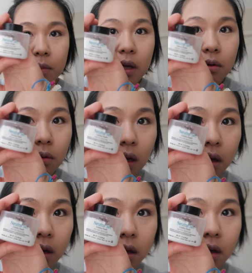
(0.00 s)
見えるこれ、
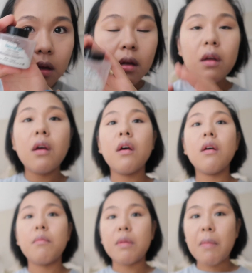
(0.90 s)

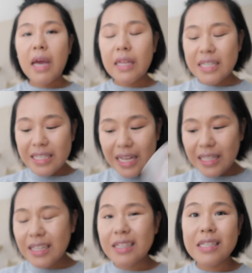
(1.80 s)
毎日
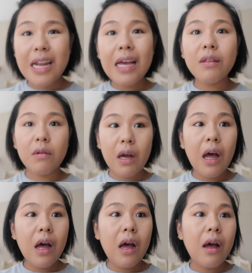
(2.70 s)
泣いてて辛いと
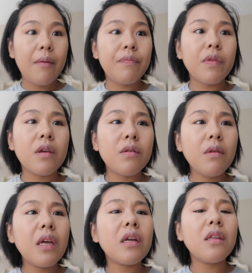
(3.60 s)
か、
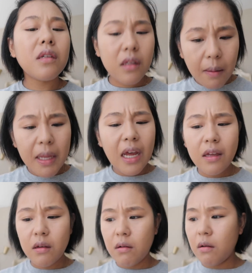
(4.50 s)
そんなんやってちゃダメ
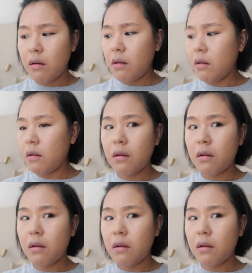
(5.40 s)
なんよ。